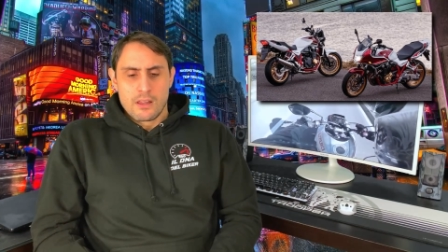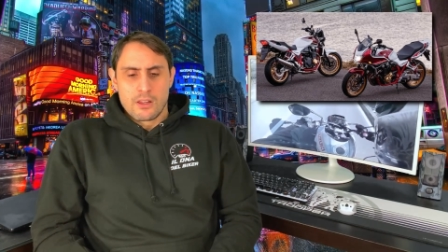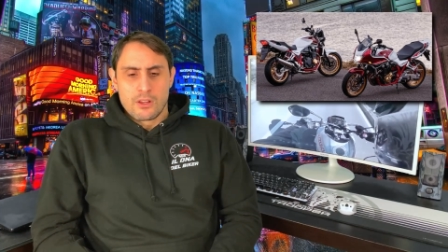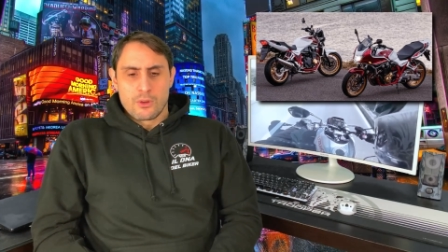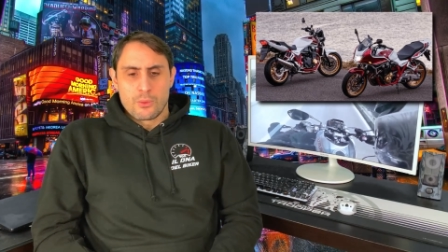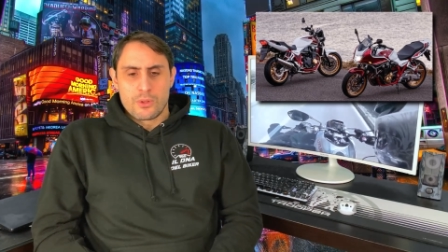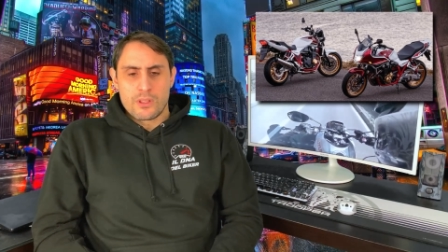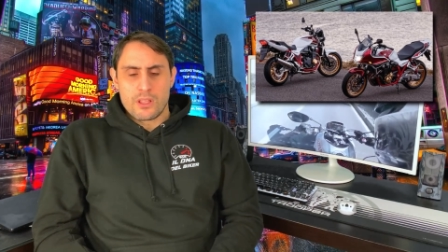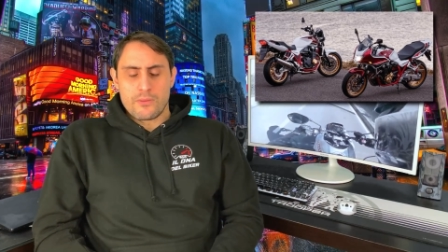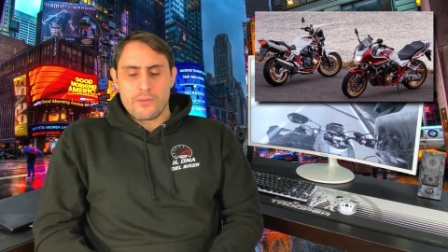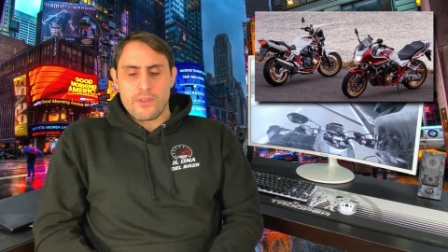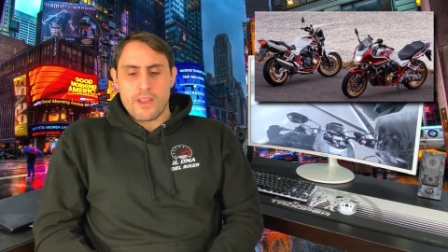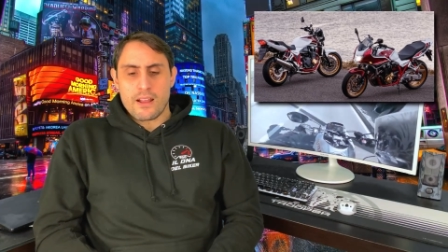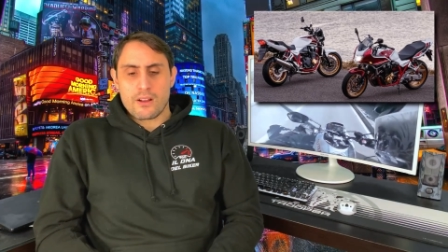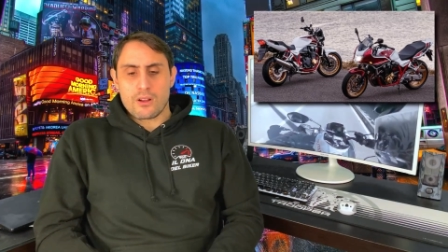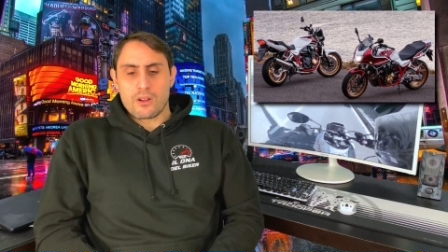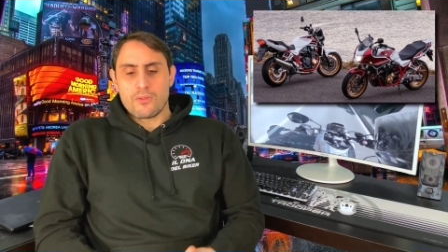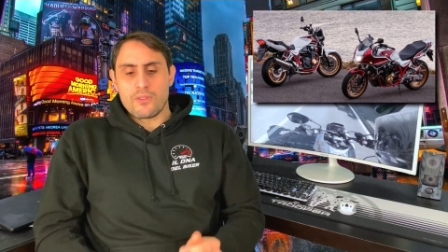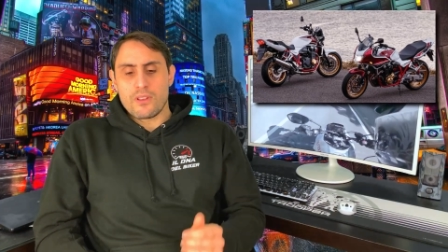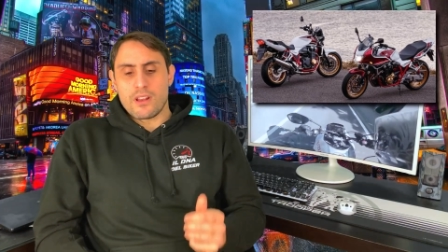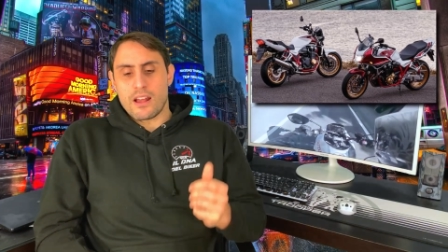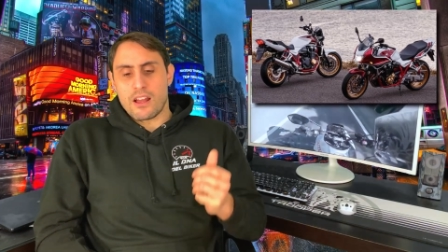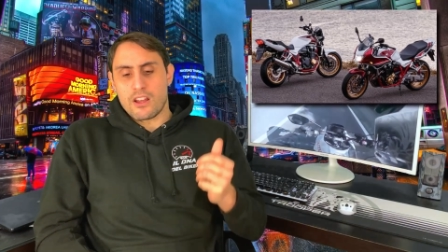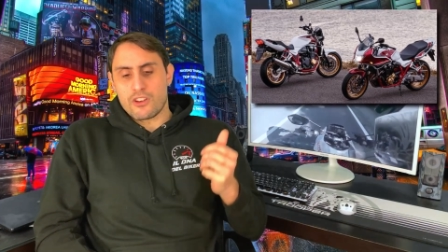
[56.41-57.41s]
Qui di fianco
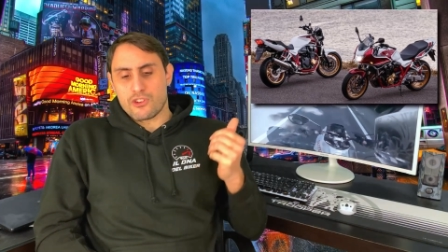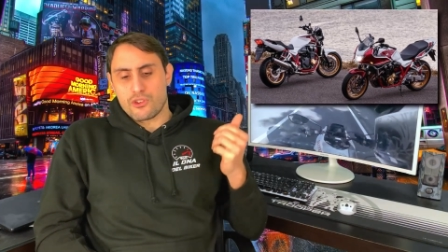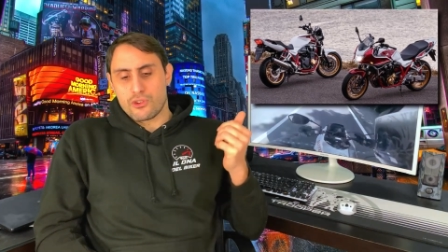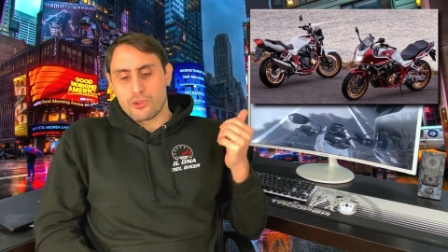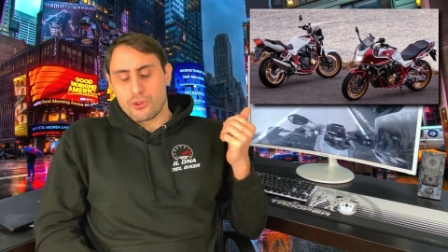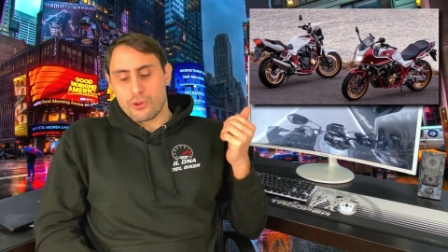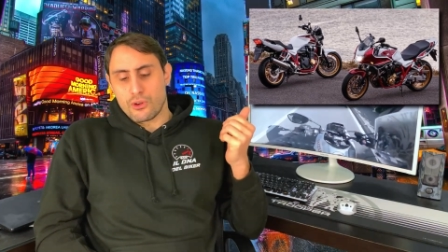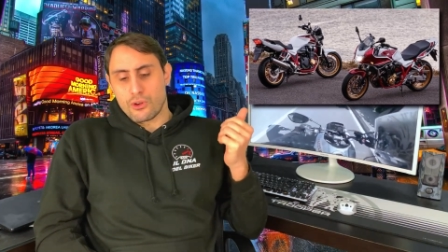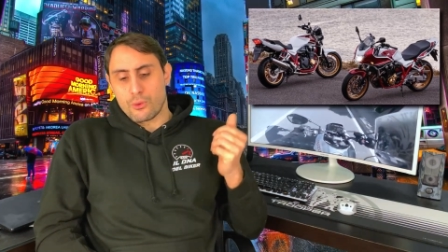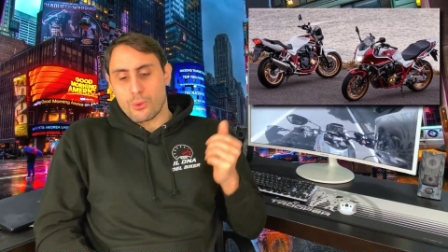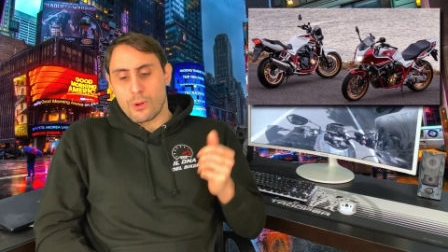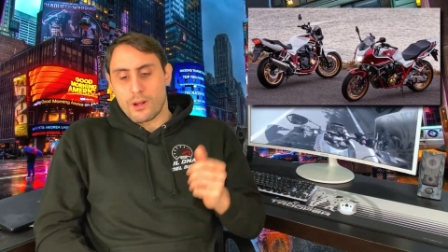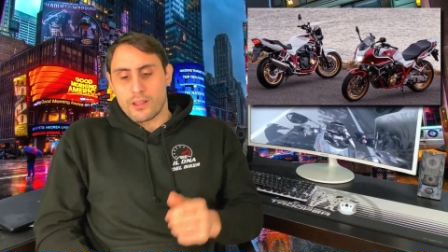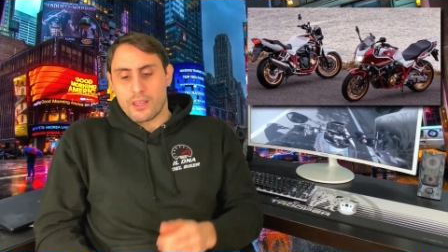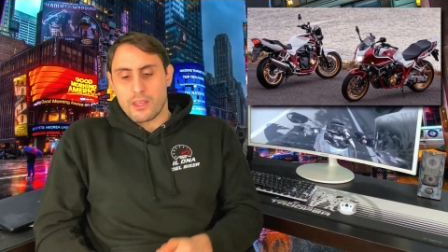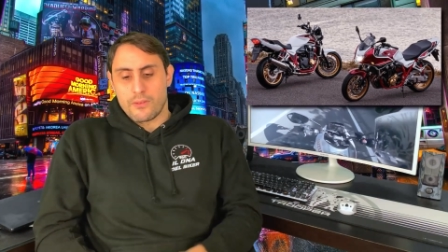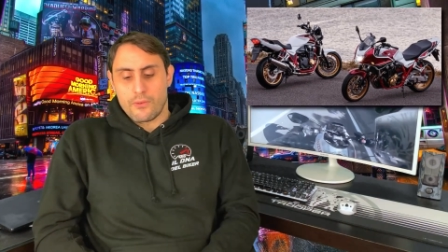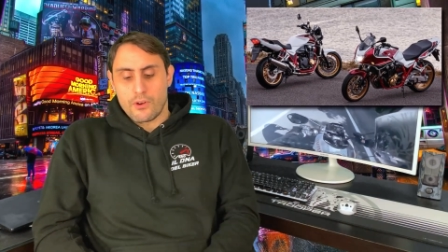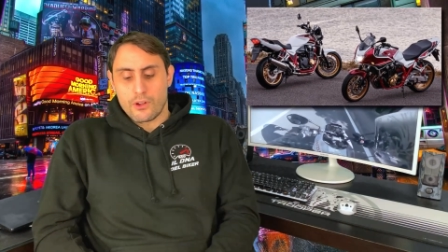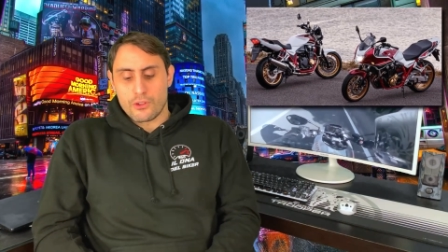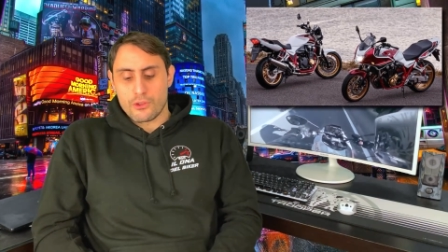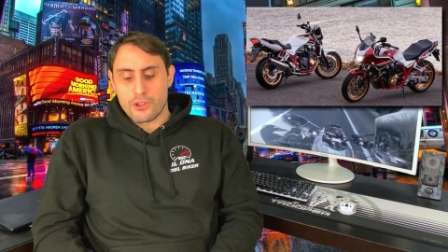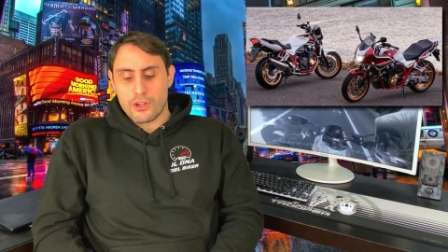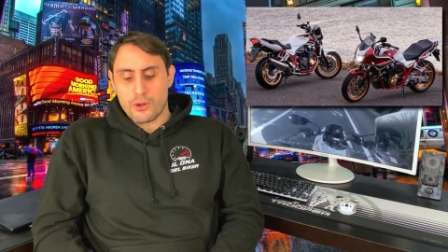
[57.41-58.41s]
vi lascio qualche
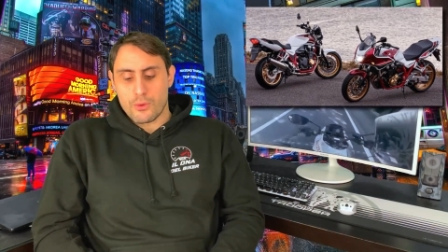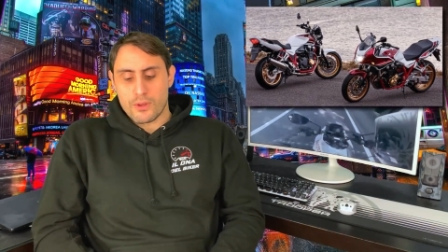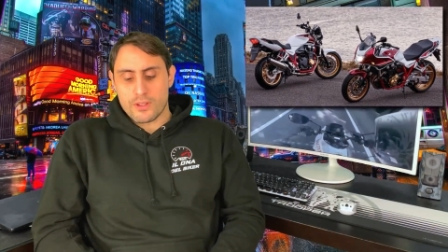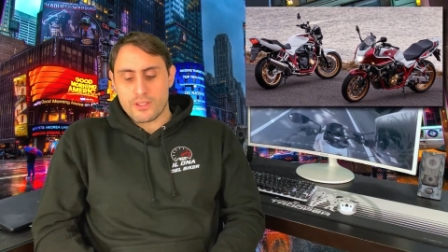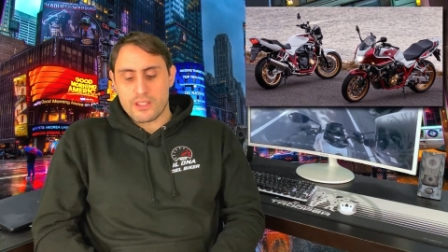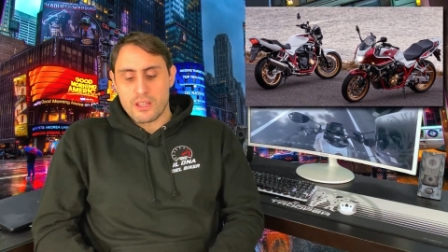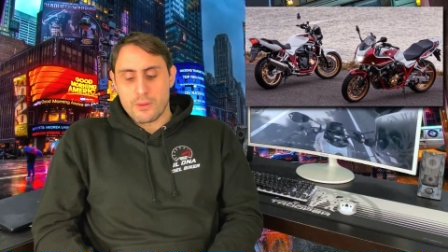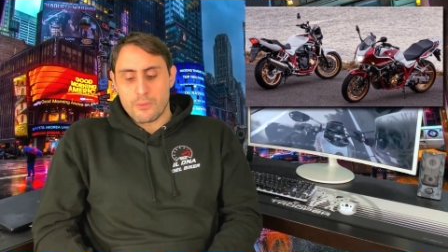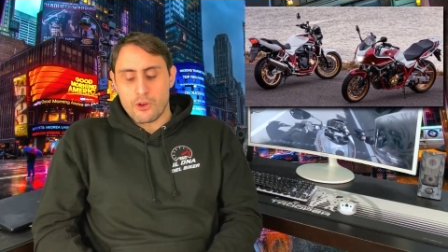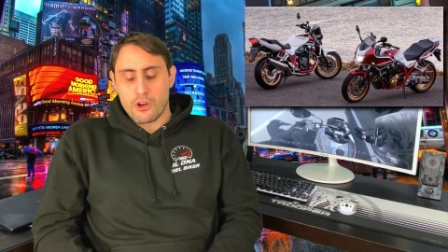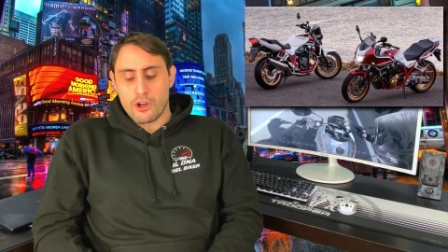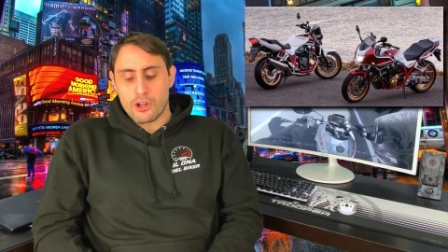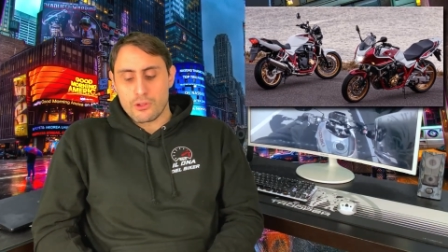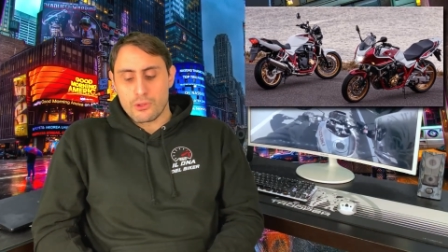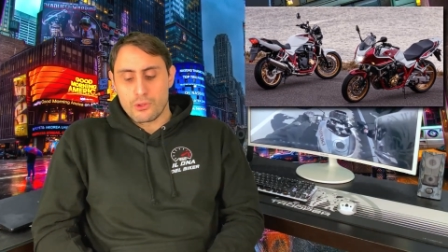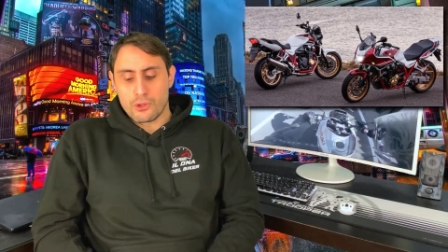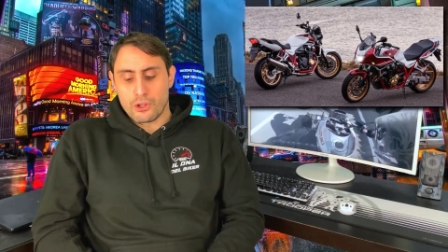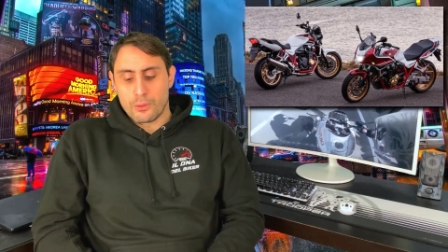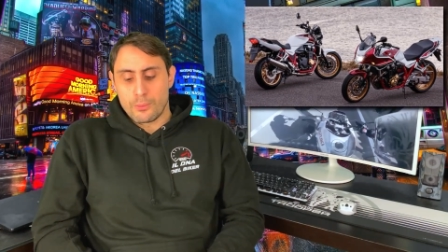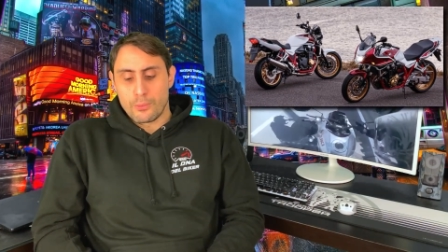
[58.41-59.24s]
foto di questa moto,